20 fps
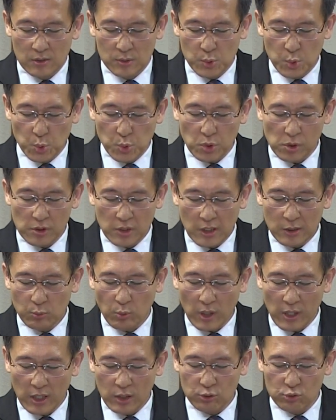조절된
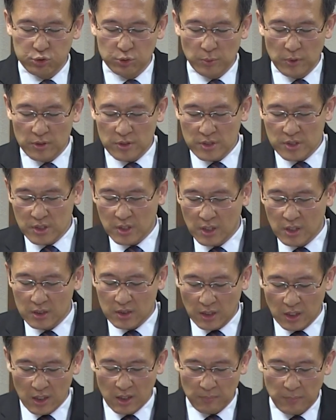화의 두 번째
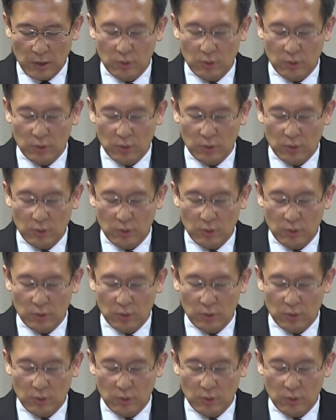예,